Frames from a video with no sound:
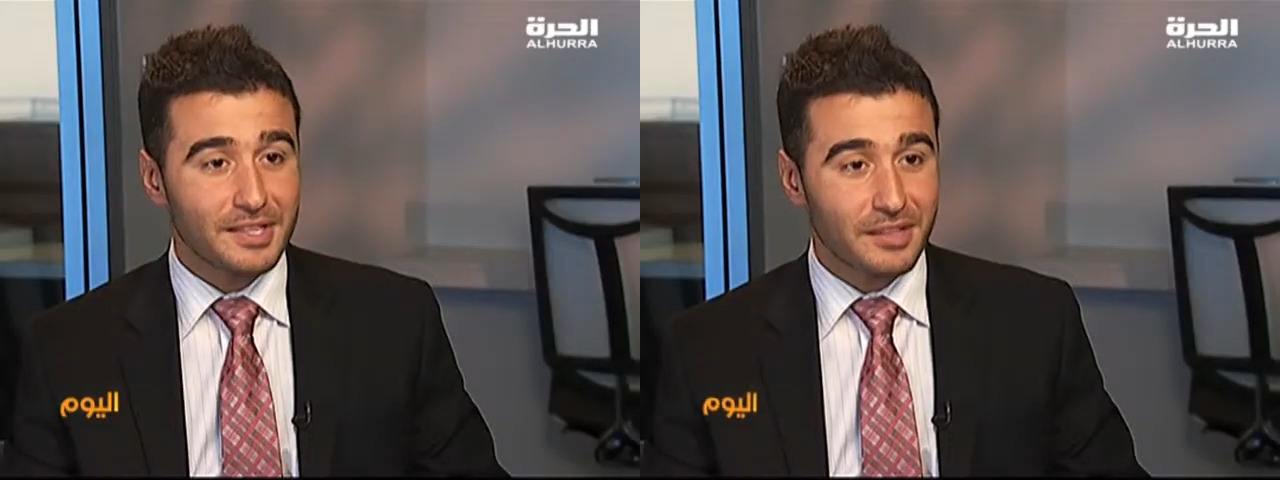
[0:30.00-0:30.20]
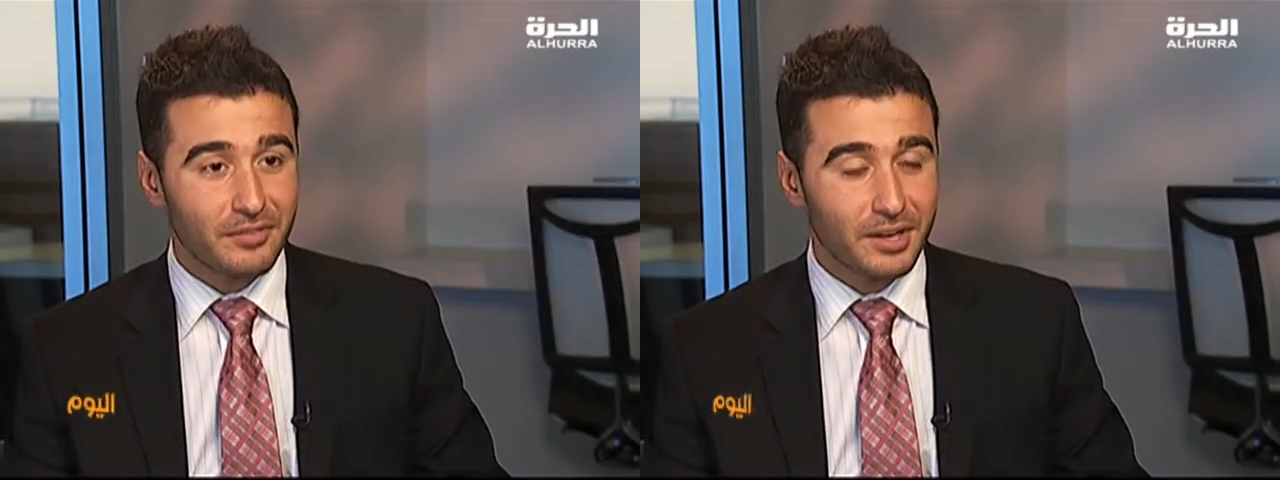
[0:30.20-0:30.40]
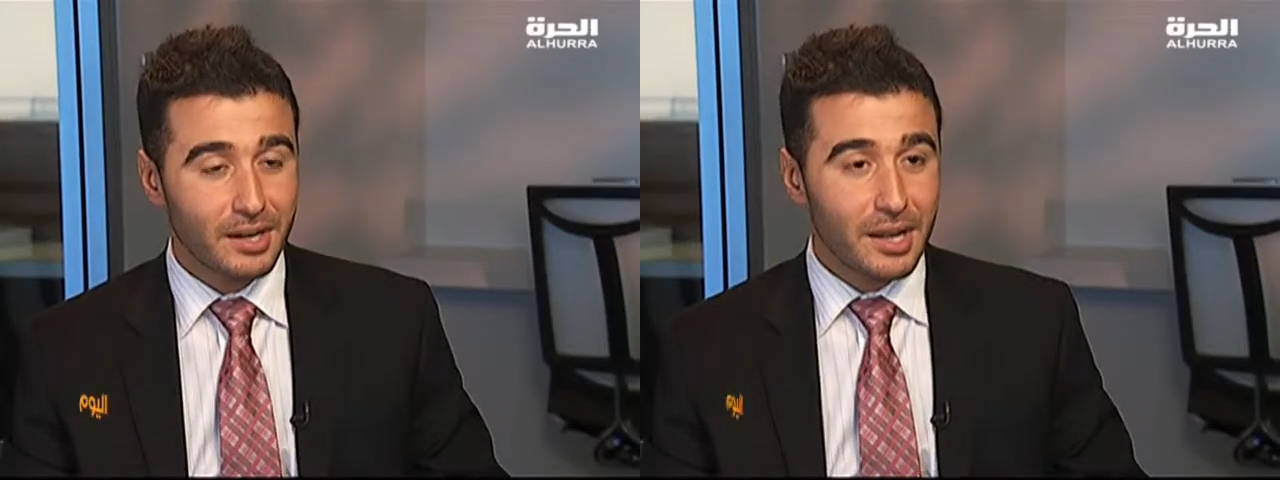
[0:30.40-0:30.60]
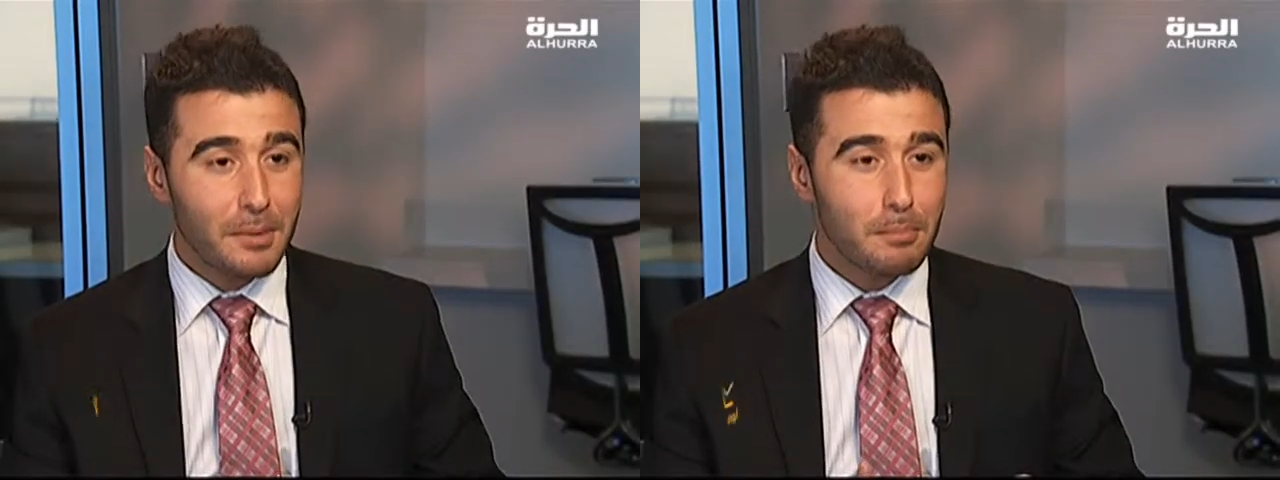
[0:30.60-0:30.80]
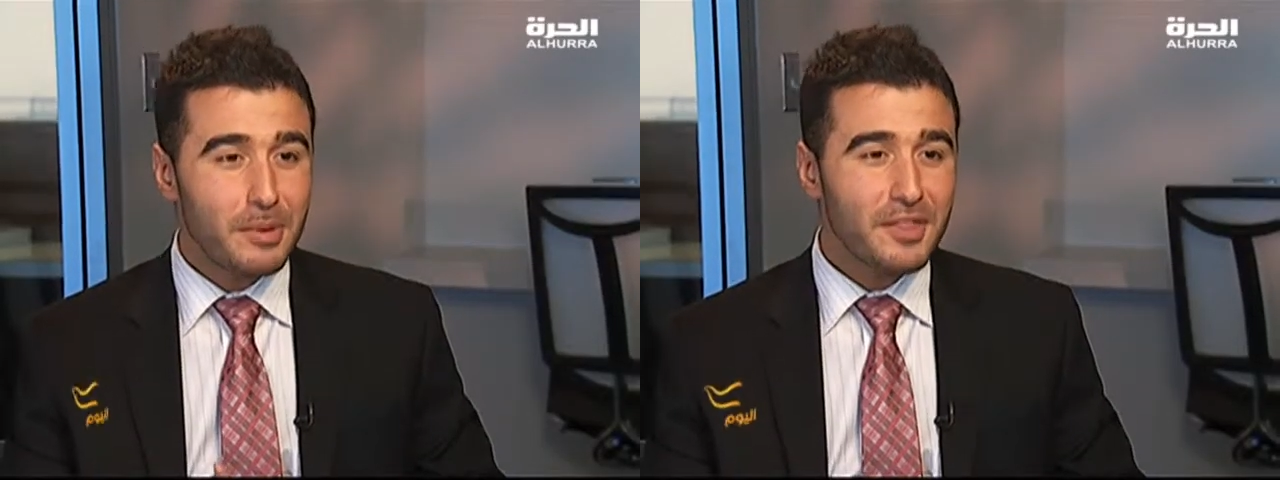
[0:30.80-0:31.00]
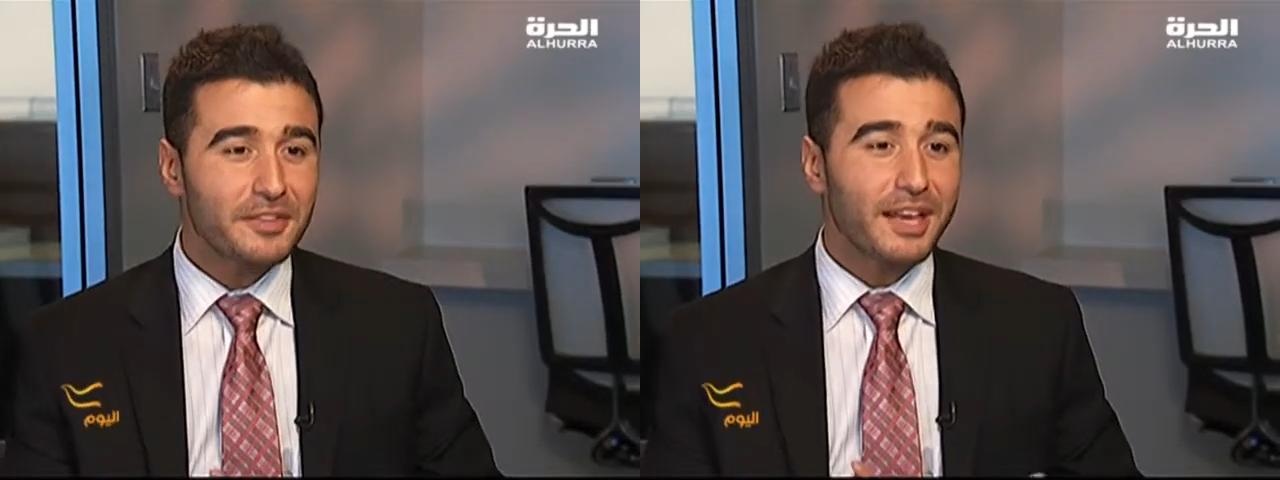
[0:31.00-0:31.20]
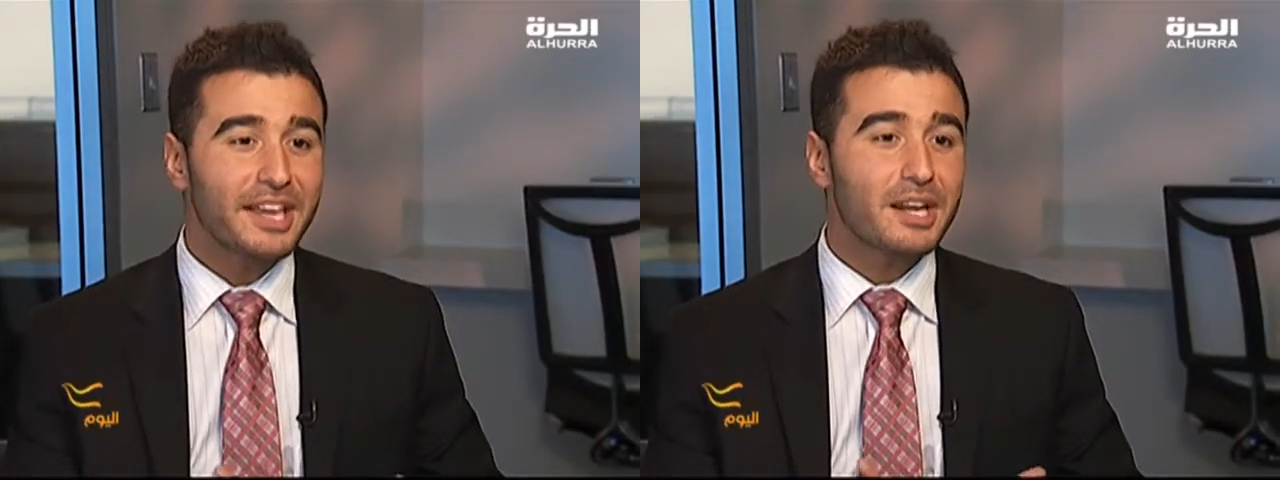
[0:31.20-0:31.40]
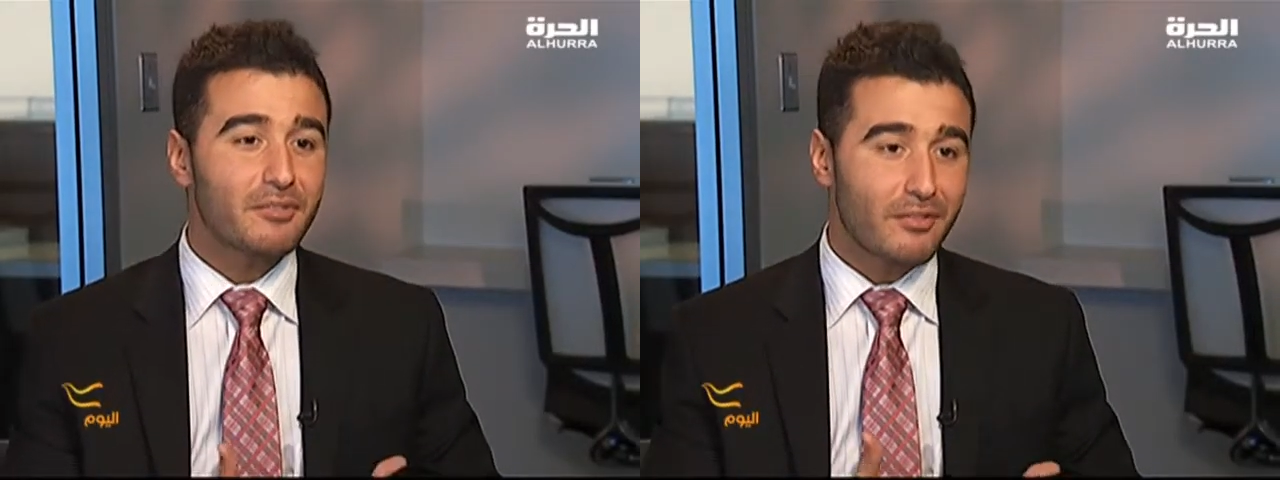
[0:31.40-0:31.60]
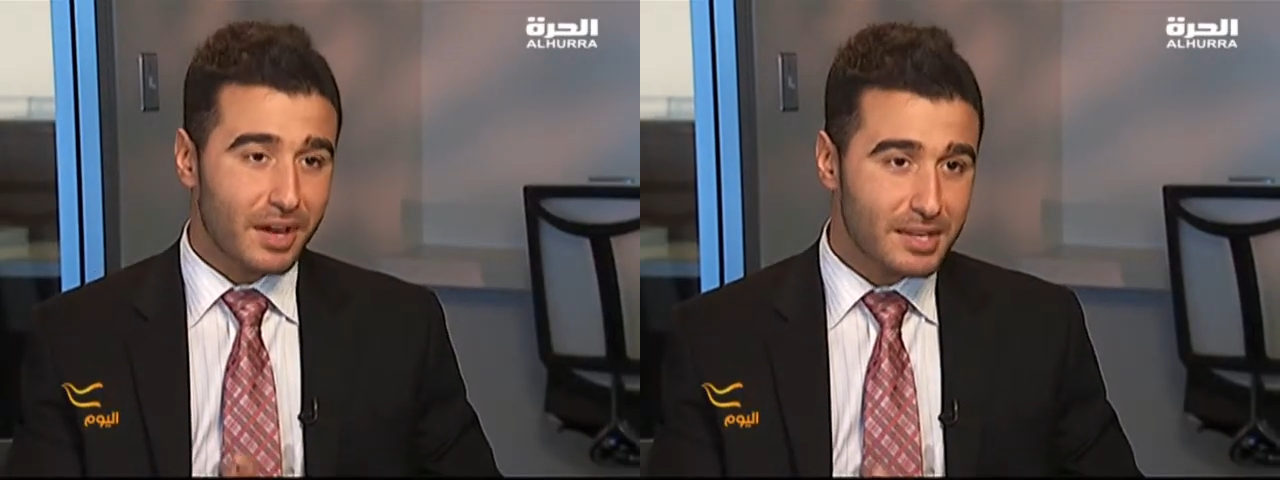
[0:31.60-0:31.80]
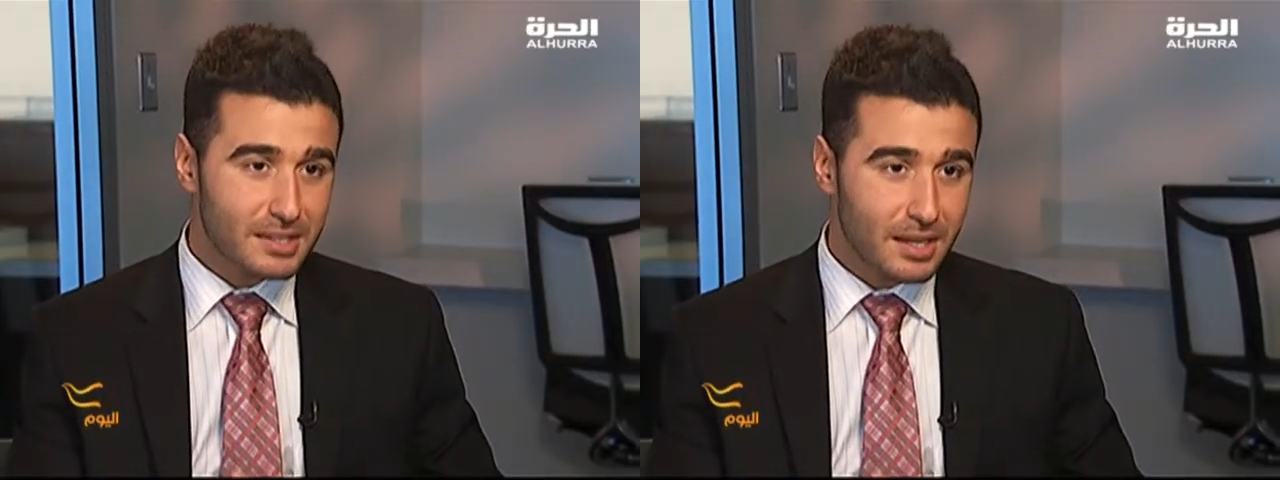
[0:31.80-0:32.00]
السفير ماذا تغير في
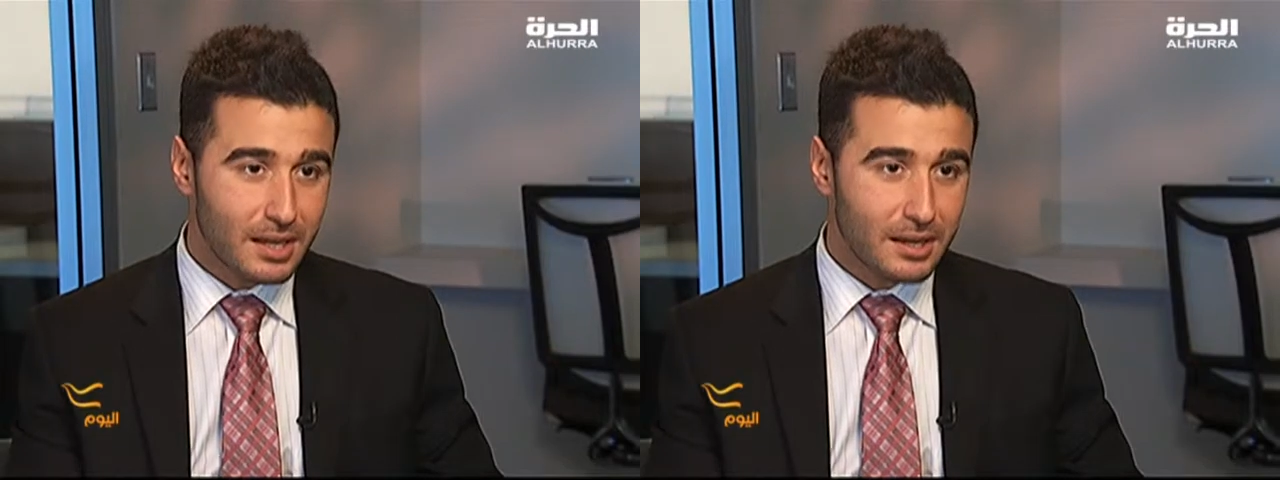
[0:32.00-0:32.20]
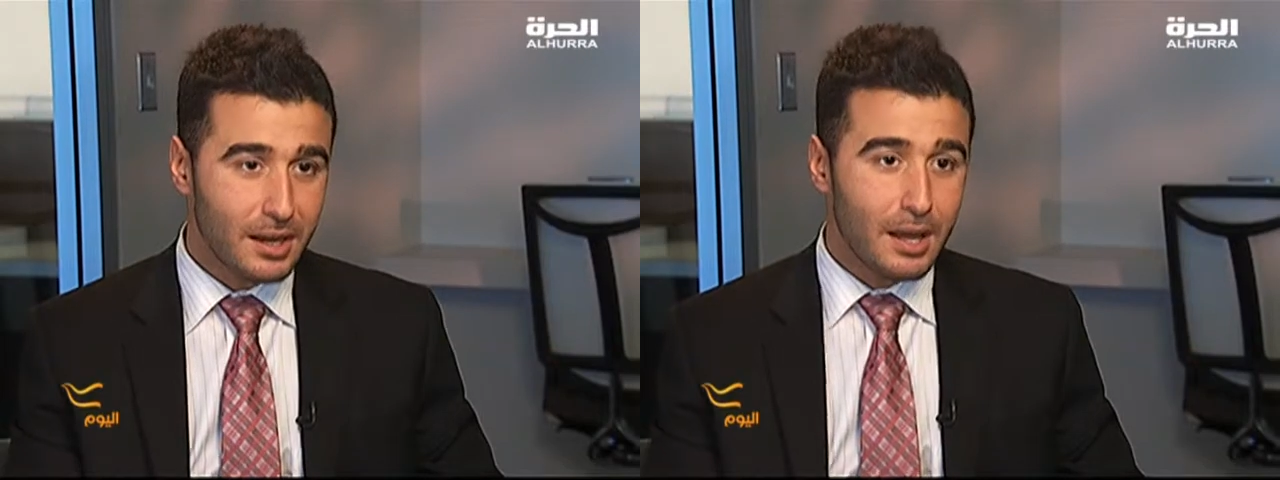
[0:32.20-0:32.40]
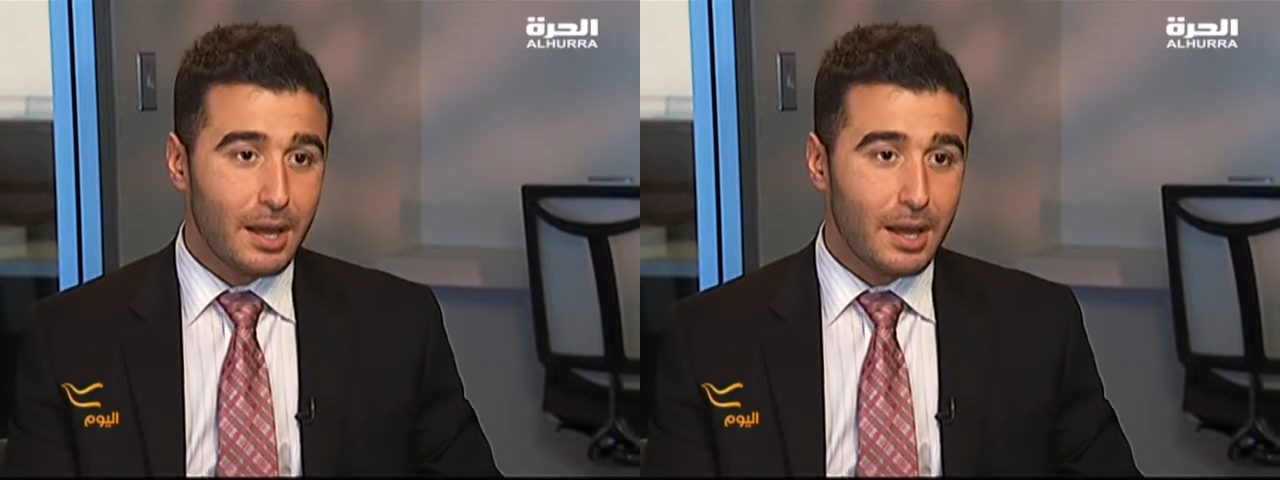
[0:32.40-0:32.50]
افغانستان